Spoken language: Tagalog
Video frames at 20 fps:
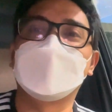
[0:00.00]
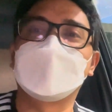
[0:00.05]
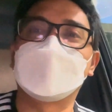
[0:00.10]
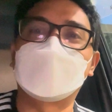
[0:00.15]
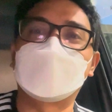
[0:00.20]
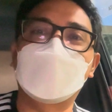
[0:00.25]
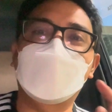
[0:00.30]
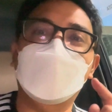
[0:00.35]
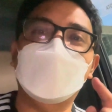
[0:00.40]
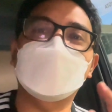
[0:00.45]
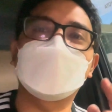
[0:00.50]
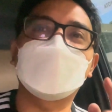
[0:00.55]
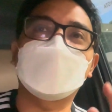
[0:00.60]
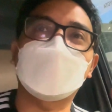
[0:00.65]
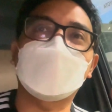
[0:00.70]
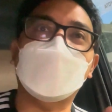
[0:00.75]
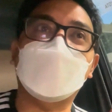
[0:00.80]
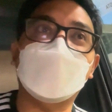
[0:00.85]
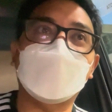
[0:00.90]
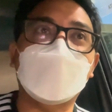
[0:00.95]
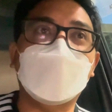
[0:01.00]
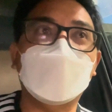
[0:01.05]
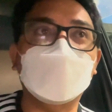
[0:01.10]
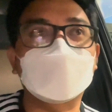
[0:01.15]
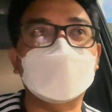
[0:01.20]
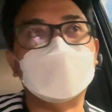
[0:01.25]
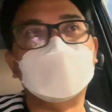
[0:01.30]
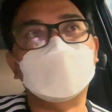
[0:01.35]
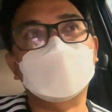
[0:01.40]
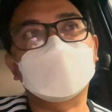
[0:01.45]
Guys, check it
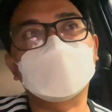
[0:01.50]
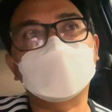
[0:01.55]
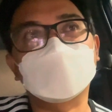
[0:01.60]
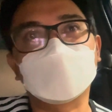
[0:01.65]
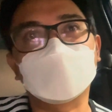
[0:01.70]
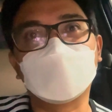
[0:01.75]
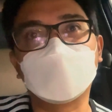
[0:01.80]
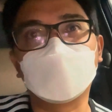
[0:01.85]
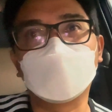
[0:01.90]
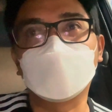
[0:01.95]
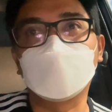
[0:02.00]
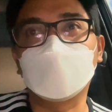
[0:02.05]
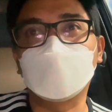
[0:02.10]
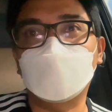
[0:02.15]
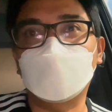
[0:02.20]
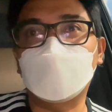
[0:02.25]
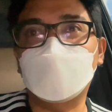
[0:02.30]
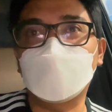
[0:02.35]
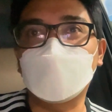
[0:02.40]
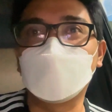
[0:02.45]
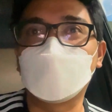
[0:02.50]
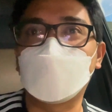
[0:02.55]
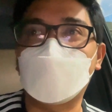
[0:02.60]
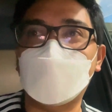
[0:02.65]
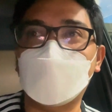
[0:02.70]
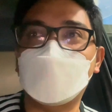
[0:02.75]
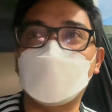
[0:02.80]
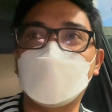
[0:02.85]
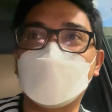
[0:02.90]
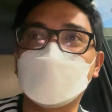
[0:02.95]
out. So, if you
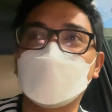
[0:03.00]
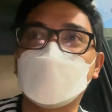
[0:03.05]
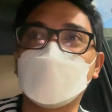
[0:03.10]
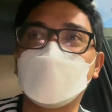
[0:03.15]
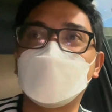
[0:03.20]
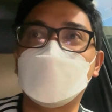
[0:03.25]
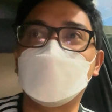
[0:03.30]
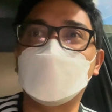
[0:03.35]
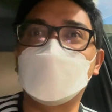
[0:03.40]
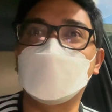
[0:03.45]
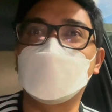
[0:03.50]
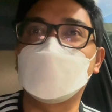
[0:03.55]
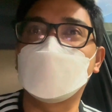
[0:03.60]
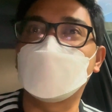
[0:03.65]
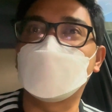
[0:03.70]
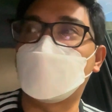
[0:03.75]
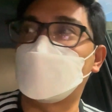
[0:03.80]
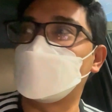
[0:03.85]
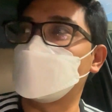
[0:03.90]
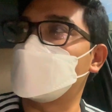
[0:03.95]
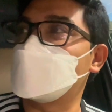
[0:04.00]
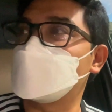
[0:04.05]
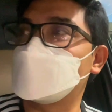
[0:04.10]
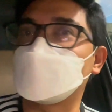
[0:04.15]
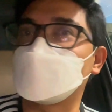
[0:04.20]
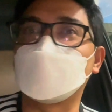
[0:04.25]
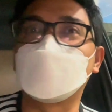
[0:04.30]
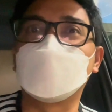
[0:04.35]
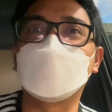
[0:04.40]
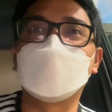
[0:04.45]
happen to be on this
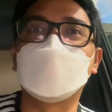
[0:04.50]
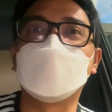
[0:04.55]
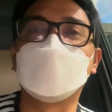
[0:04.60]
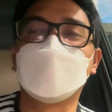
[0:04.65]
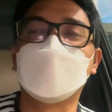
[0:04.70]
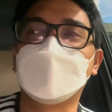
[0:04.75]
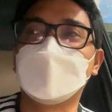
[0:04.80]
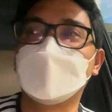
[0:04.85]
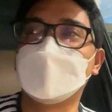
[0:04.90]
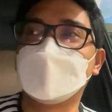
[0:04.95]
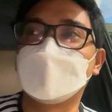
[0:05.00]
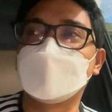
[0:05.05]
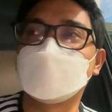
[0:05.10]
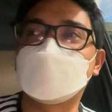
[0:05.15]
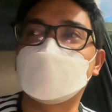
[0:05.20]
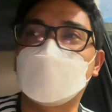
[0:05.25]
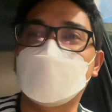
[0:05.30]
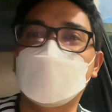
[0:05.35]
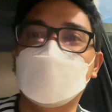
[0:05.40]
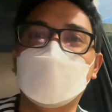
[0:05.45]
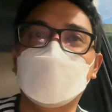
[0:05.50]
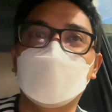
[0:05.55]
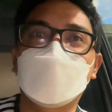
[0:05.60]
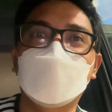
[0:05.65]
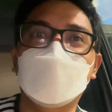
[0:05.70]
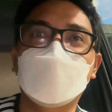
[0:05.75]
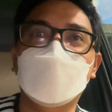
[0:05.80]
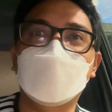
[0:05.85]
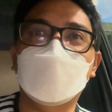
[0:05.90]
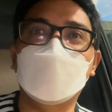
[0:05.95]
road sa
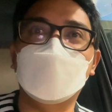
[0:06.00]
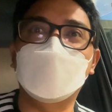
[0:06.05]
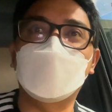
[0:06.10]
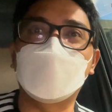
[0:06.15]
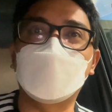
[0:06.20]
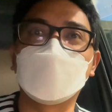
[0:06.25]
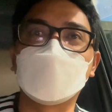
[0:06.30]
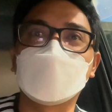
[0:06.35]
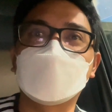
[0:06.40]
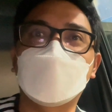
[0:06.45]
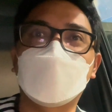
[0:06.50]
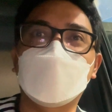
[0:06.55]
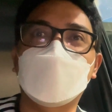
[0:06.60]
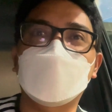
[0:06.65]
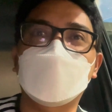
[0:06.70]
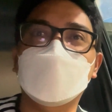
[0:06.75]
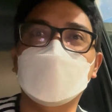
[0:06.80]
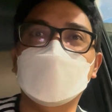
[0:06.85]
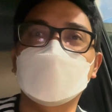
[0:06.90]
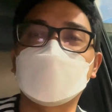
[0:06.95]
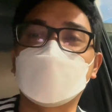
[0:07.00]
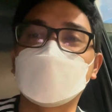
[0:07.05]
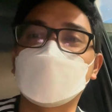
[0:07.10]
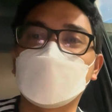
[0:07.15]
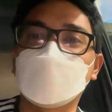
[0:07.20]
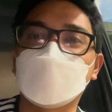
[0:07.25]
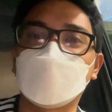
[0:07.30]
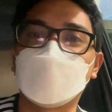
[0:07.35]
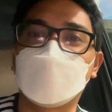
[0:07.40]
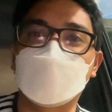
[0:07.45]
papuntang
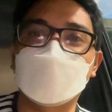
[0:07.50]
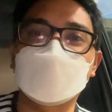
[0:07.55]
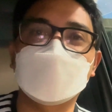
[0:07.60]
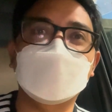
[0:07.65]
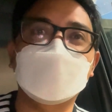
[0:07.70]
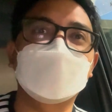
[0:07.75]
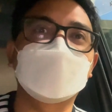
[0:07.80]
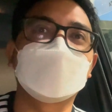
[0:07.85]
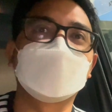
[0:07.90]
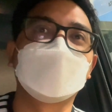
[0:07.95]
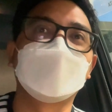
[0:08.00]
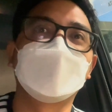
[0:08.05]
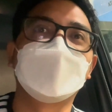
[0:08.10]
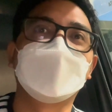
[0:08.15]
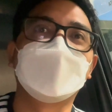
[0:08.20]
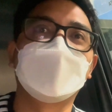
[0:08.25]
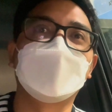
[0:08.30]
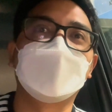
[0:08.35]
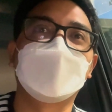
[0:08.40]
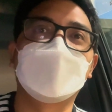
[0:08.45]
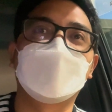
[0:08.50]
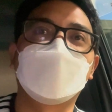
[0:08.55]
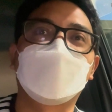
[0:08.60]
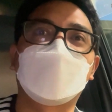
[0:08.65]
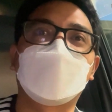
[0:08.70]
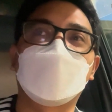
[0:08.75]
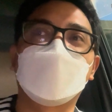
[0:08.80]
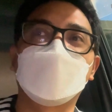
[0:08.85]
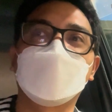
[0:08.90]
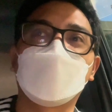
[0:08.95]
Santo Tomas,
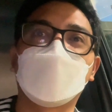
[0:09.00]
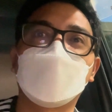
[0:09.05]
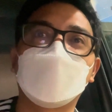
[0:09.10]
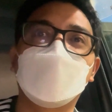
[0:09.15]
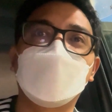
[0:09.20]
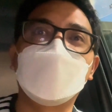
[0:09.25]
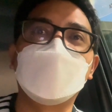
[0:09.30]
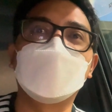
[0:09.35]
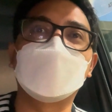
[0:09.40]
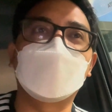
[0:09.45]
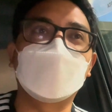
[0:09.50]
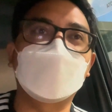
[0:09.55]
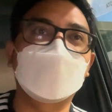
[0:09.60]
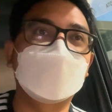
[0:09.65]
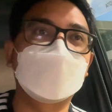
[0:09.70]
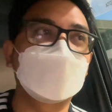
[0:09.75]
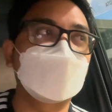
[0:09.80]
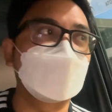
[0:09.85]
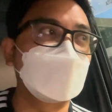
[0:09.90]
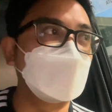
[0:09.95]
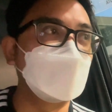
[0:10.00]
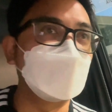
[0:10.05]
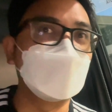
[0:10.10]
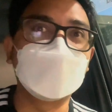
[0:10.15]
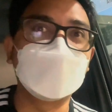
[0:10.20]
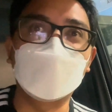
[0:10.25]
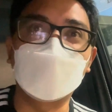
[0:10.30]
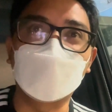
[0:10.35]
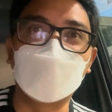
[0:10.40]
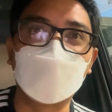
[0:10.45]
from Torbina,
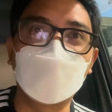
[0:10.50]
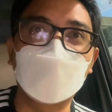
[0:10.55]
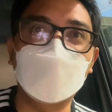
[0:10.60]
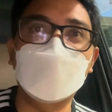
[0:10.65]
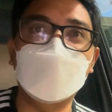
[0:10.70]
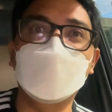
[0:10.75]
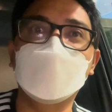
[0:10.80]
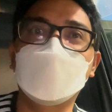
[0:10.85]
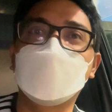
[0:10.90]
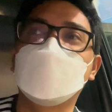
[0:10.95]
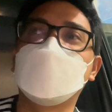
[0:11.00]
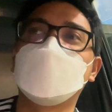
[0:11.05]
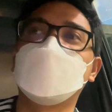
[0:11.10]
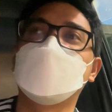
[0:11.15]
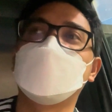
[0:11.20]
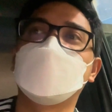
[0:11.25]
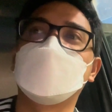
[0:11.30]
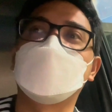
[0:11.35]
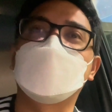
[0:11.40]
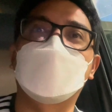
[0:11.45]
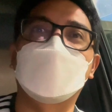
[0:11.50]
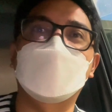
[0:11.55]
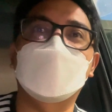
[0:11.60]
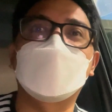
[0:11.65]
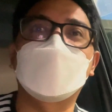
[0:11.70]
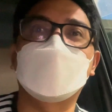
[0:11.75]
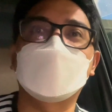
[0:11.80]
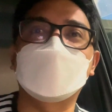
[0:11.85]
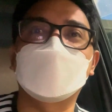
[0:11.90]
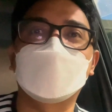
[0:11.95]
Unioil,
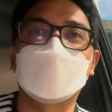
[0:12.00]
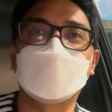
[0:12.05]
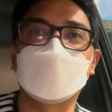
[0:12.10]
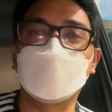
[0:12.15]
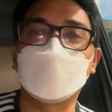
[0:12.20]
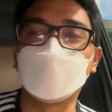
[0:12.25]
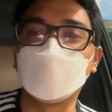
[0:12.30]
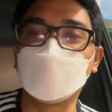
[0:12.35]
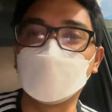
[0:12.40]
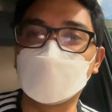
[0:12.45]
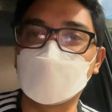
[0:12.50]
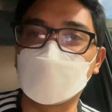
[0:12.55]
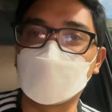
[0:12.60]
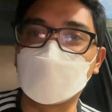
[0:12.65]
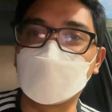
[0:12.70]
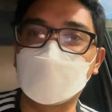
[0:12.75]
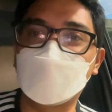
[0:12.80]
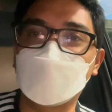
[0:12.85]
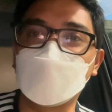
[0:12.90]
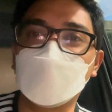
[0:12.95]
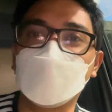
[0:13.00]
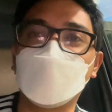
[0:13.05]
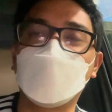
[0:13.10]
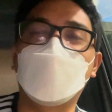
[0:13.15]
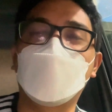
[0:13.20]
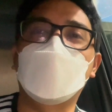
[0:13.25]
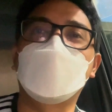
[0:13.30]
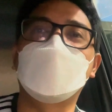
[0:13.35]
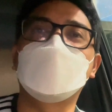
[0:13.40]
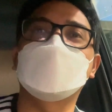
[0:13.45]
ayan, Uno
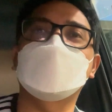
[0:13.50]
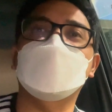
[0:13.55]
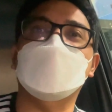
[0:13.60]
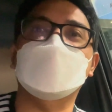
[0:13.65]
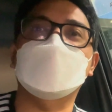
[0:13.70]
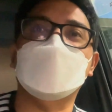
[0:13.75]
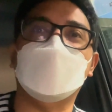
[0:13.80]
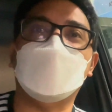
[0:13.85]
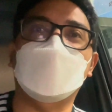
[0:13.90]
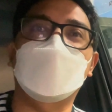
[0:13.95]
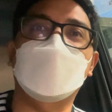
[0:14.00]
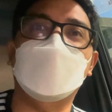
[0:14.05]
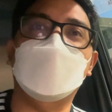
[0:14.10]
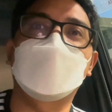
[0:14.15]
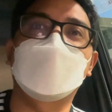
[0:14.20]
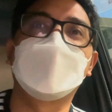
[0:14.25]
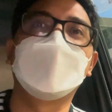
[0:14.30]
Fuels at saka